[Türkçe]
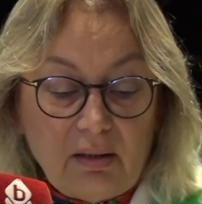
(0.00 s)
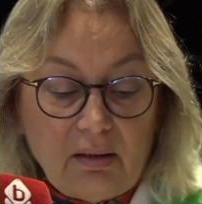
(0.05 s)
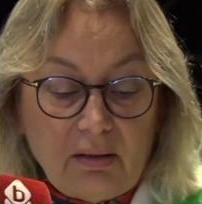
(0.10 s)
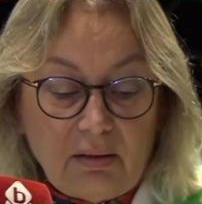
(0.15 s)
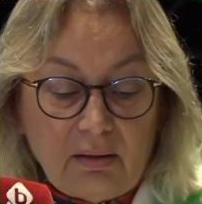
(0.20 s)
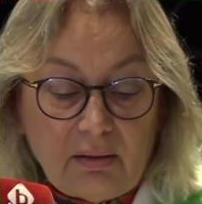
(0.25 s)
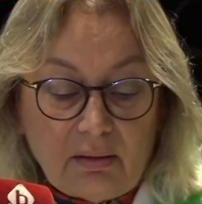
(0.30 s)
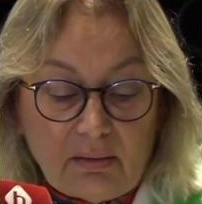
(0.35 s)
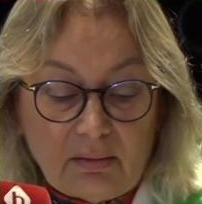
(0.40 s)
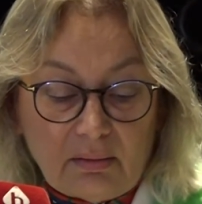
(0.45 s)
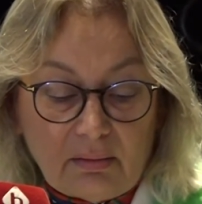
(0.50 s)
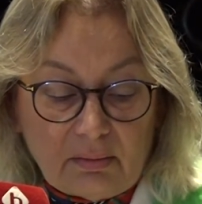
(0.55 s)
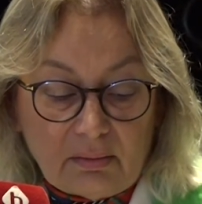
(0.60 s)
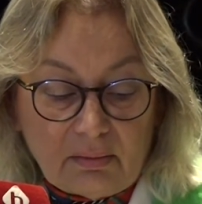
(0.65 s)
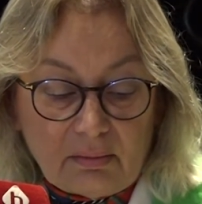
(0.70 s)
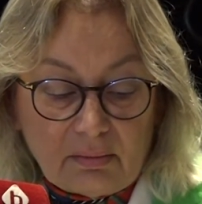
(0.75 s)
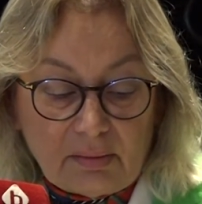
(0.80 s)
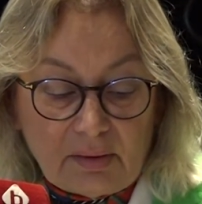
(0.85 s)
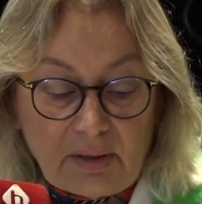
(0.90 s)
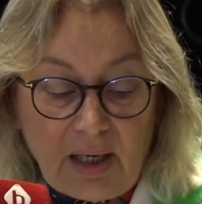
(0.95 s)
E,
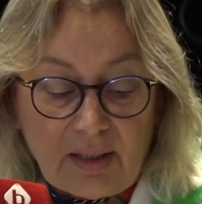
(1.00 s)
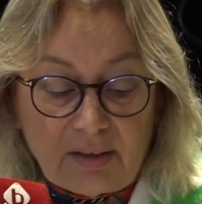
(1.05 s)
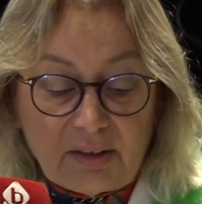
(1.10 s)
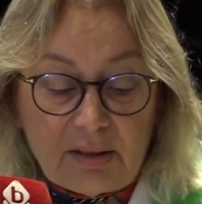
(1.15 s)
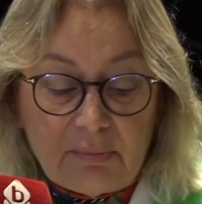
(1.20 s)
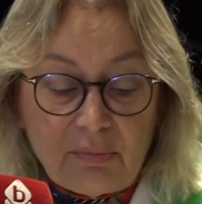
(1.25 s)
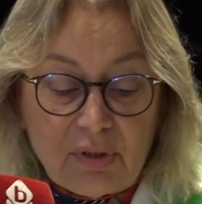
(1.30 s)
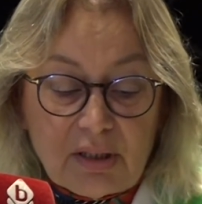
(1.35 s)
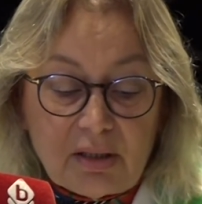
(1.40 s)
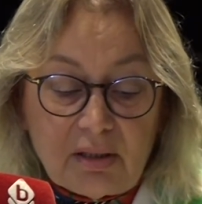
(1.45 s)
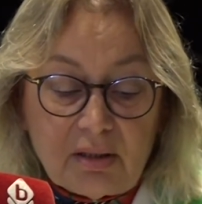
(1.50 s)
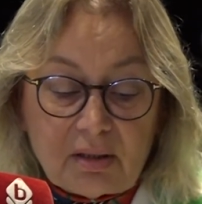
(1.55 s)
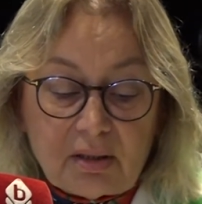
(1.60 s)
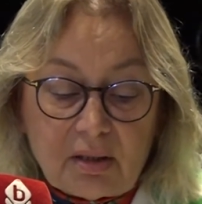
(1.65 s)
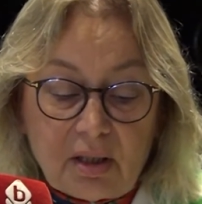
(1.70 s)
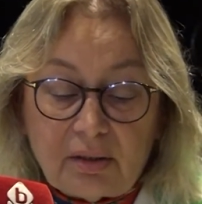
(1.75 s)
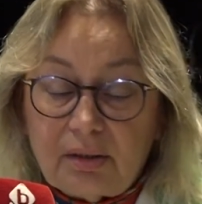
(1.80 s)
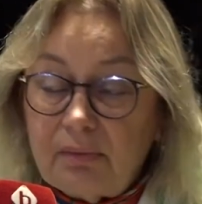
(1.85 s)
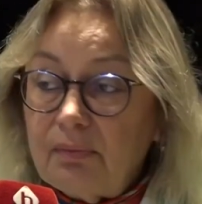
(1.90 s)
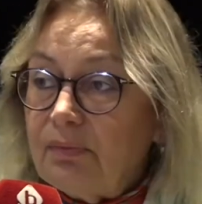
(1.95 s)
kentimizin
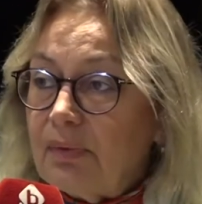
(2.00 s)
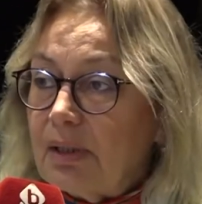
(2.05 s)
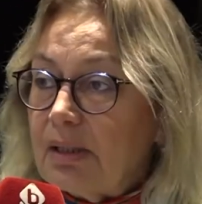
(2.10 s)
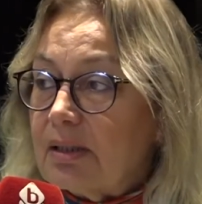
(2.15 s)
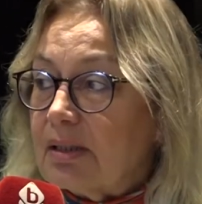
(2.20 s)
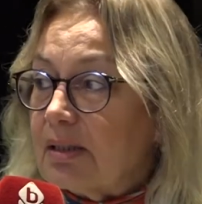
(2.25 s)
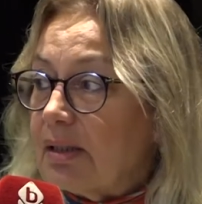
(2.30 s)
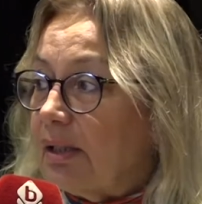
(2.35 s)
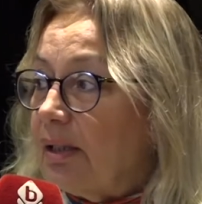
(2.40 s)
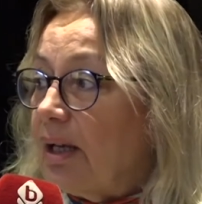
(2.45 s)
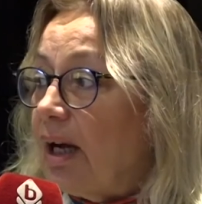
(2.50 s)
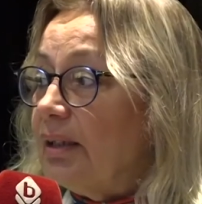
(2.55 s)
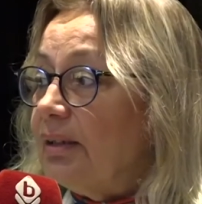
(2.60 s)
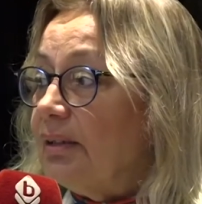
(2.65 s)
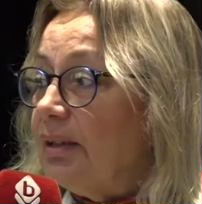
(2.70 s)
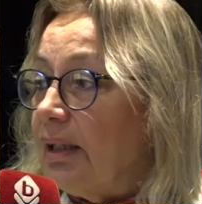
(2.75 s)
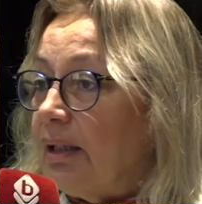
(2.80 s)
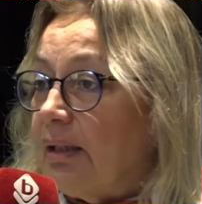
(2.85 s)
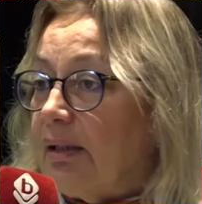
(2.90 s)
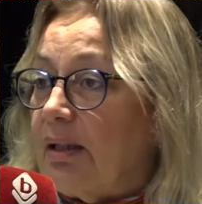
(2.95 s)
tarım ve
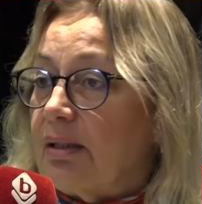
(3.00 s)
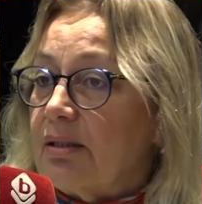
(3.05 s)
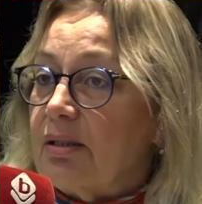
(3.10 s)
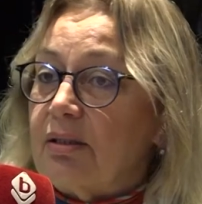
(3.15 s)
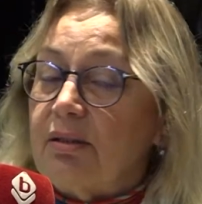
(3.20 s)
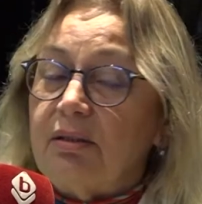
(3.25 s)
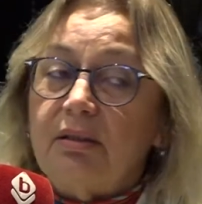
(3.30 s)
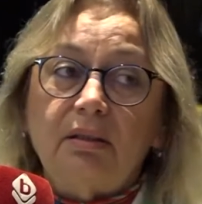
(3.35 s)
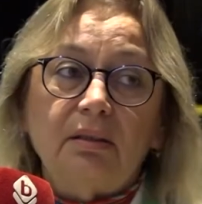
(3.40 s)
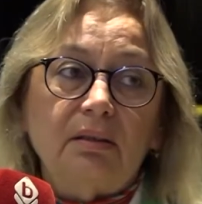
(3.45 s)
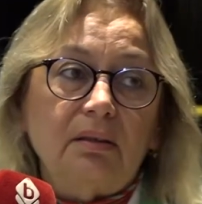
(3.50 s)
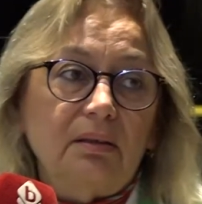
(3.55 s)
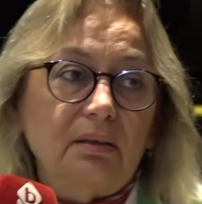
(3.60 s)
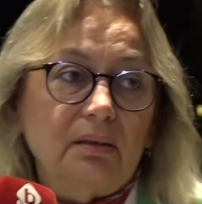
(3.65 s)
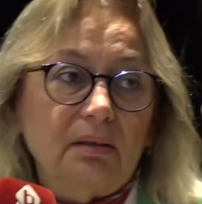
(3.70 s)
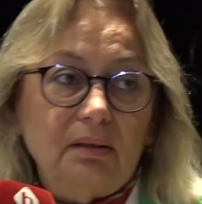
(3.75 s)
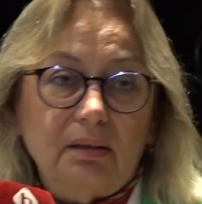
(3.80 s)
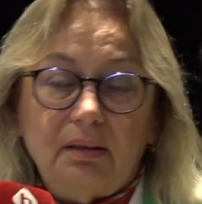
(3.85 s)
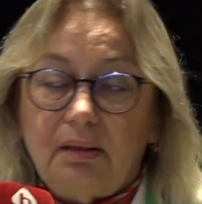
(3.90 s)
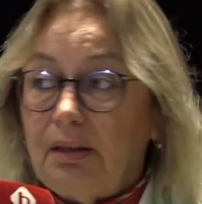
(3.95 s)
sanayi dengesini
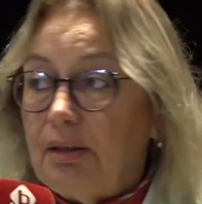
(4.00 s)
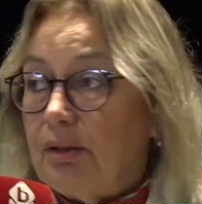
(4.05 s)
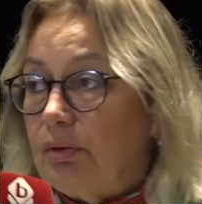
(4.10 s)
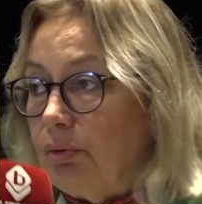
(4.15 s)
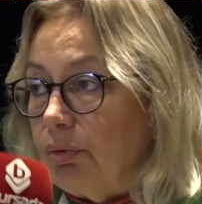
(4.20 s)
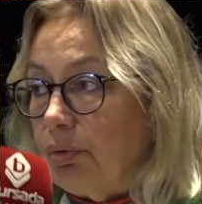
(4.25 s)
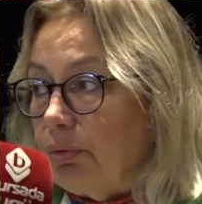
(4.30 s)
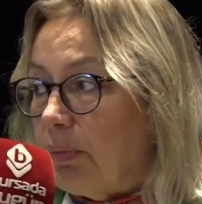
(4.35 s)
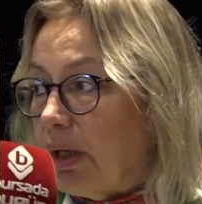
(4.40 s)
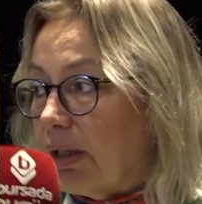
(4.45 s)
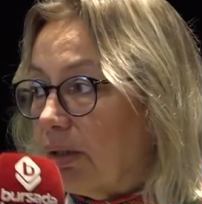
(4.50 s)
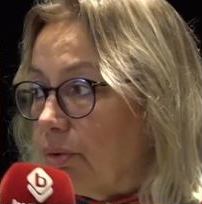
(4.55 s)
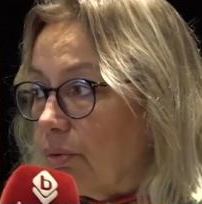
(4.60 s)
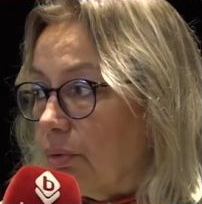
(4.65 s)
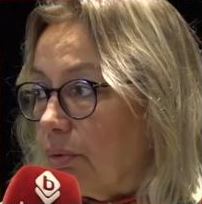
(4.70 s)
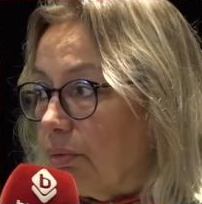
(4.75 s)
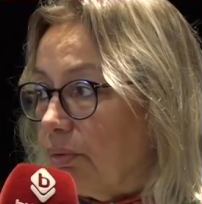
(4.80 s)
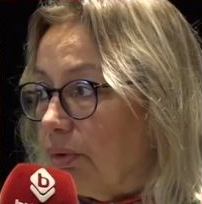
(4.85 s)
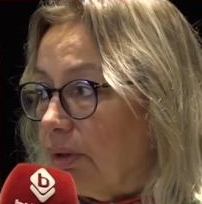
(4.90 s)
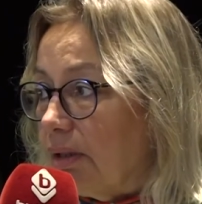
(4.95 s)
iyi kurmak
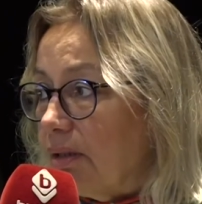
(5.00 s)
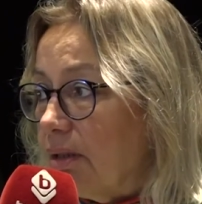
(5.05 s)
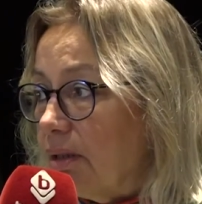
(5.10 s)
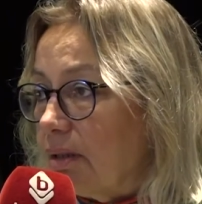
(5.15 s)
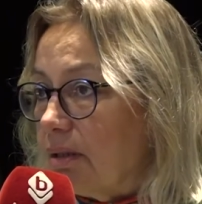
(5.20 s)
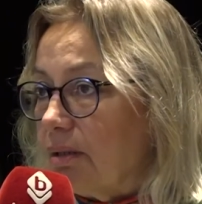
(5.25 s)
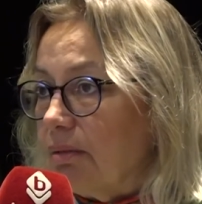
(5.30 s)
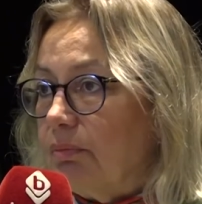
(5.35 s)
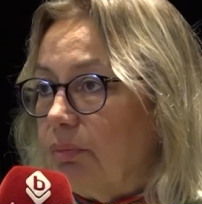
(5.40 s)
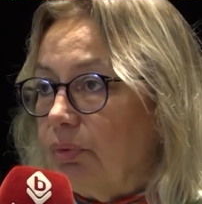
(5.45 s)
zorundayız.